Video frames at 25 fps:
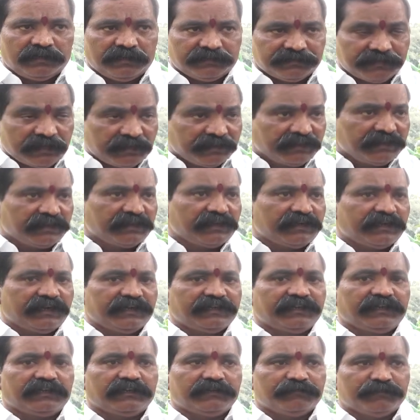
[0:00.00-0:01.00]
అసాంఘిక
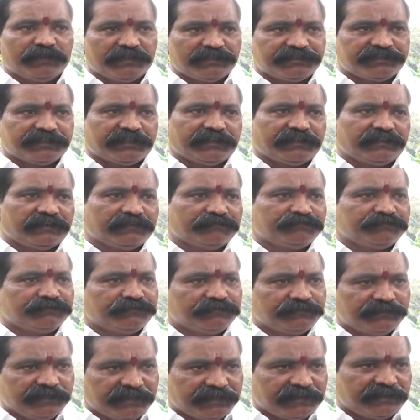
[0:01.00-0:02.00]
కార్యక్రమాలు జరగడం
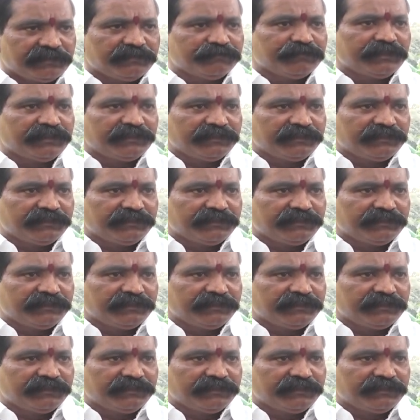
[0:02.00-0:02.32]
జరగడం